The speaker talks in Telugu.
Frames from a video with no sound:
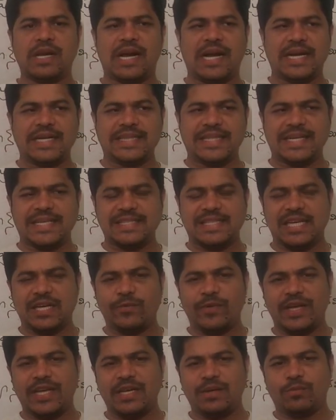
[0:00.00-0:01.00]
ఆర్థిక
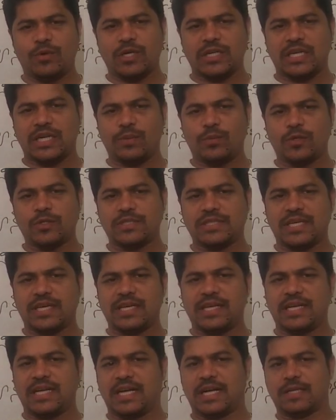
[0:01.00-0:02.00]
సర్వేని
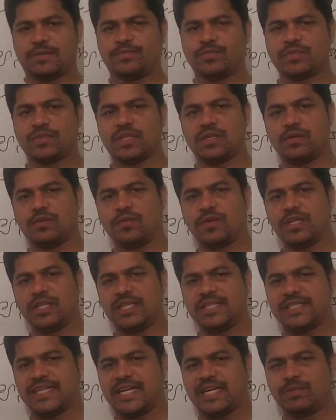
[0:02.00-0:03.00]
మొట్టమొదటిసారిగా
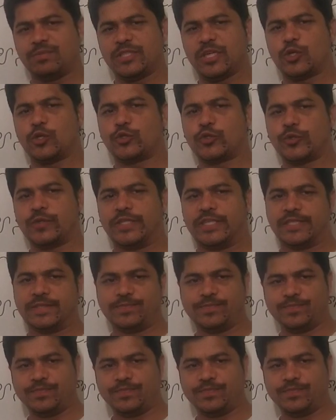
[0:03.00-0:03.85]
విడుదల చేయడం జరుగుతుంది